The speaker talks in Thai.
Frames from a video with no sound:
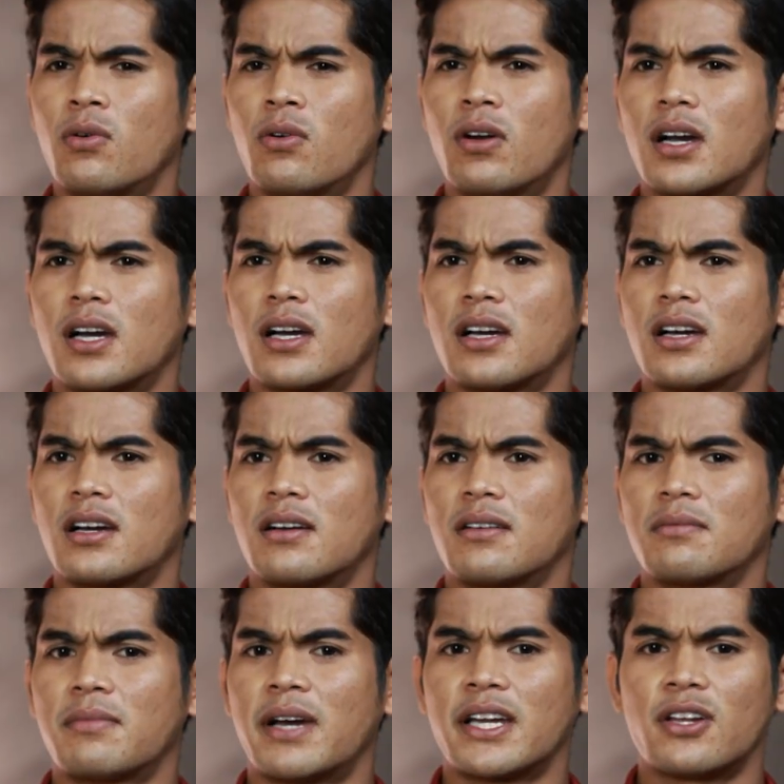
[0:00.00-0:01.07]
พวก
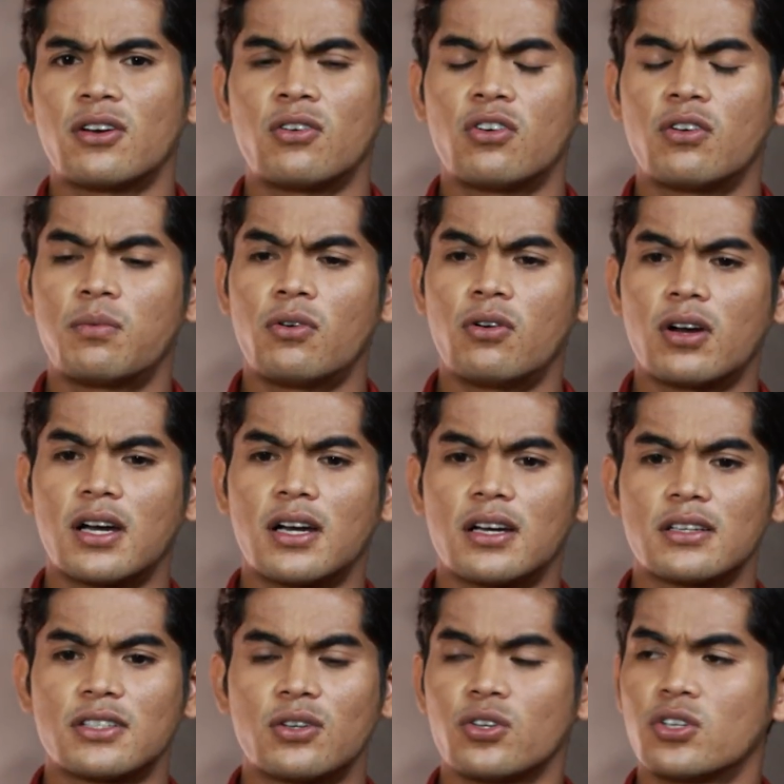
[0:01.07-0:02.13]
มาริโอพวก
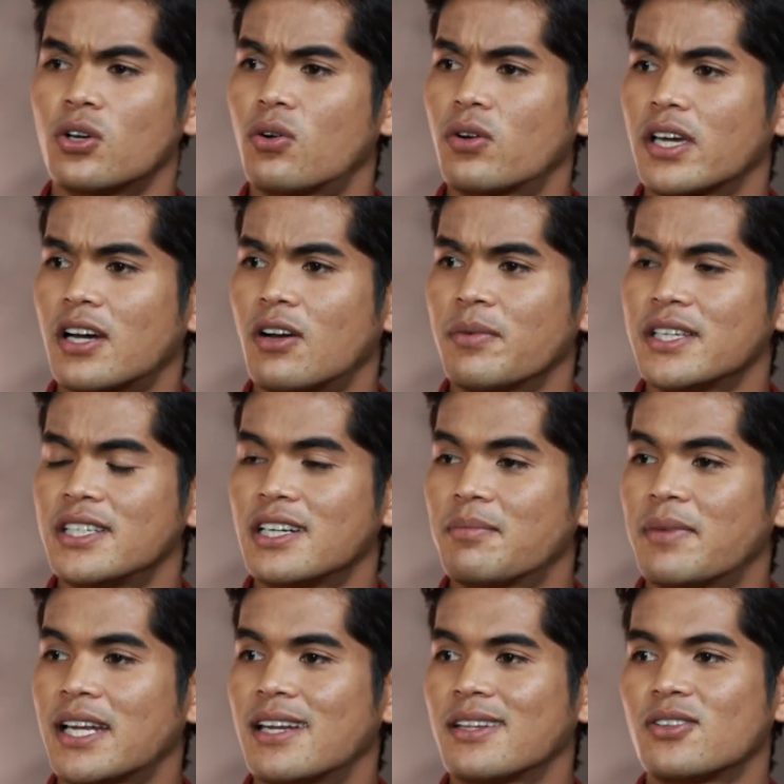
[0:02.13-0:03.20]
โจโจ้เขาไม่เชื่อ
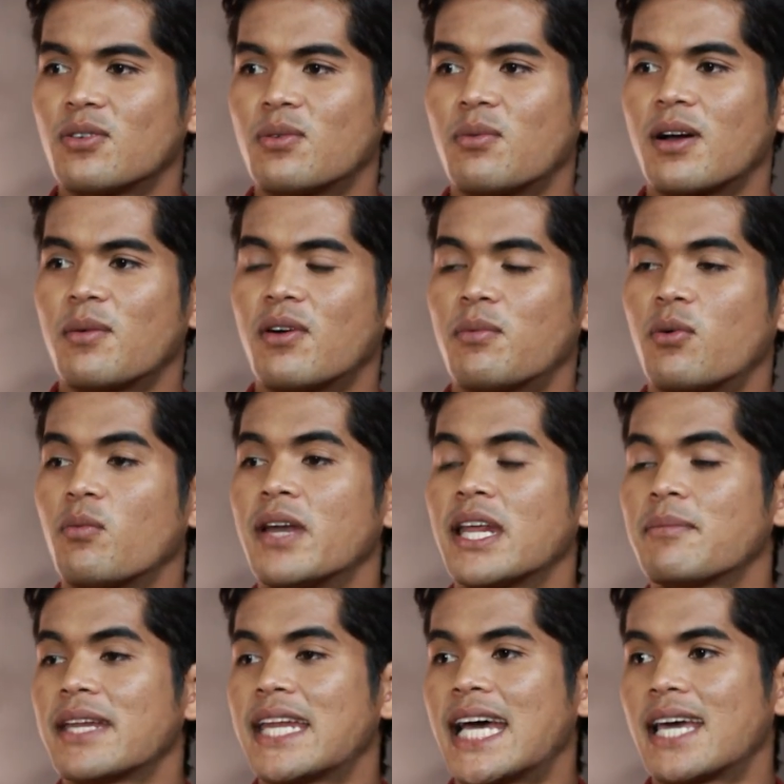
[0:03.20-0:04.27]
มั่นในตัวผมเขาบอกผม
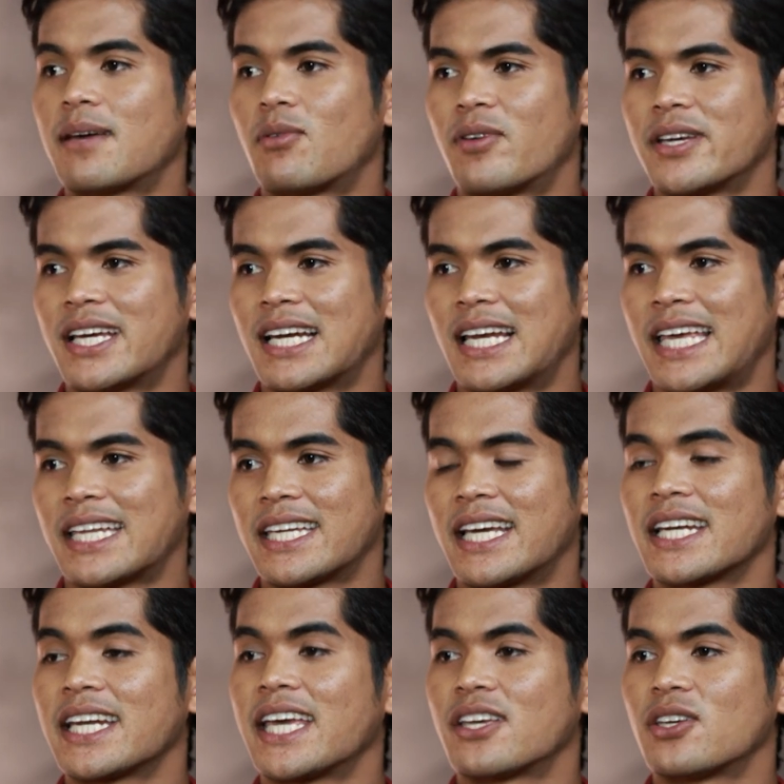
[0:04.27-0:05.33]
เล่นไม่ได้ ผมยังเล็ก
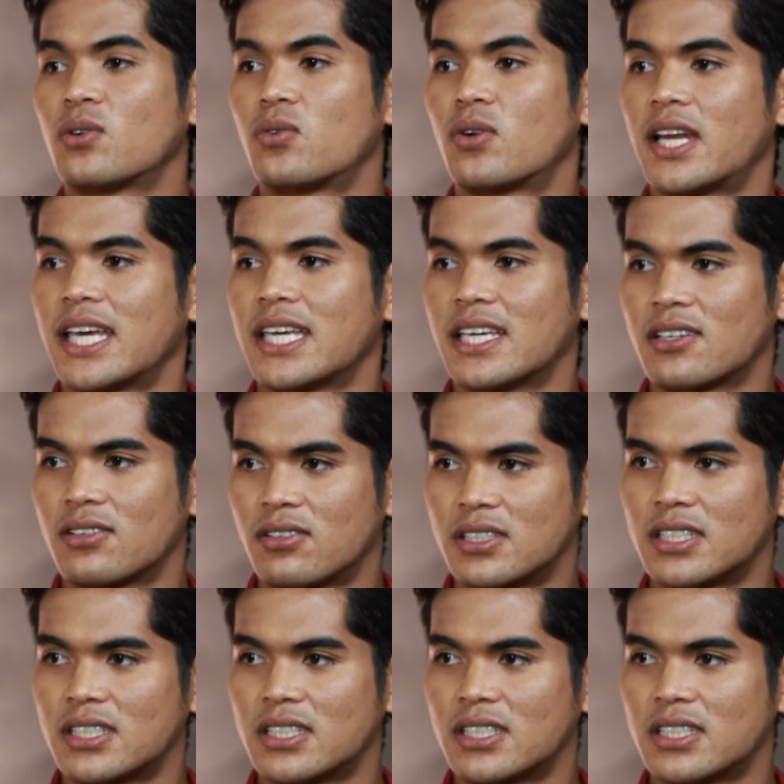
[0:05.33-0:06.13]
ยังเด็กอยู่อะไรอย่งเย